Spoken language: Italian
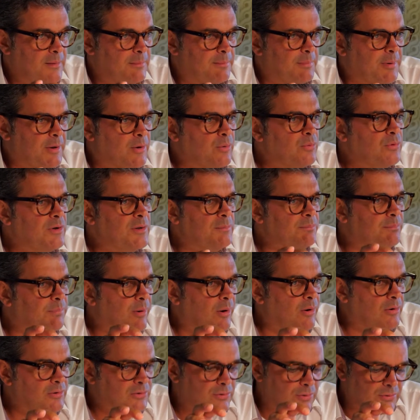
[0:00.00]
per un
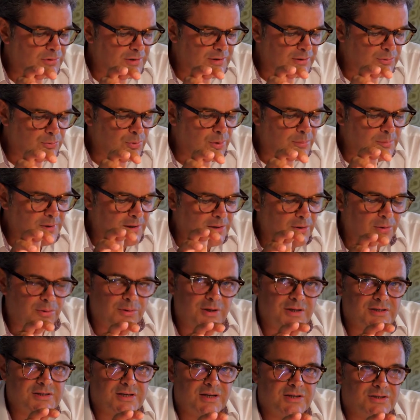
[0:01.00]
importo di
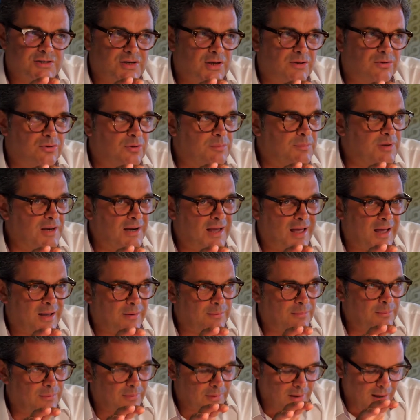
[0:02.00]
2.600.000
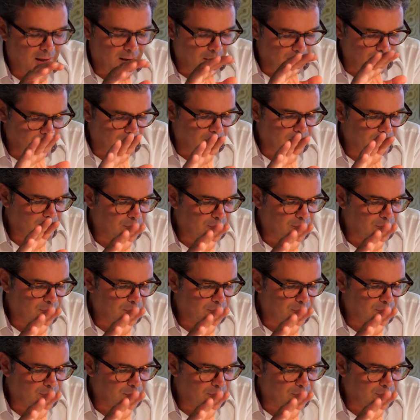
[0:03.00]
euro.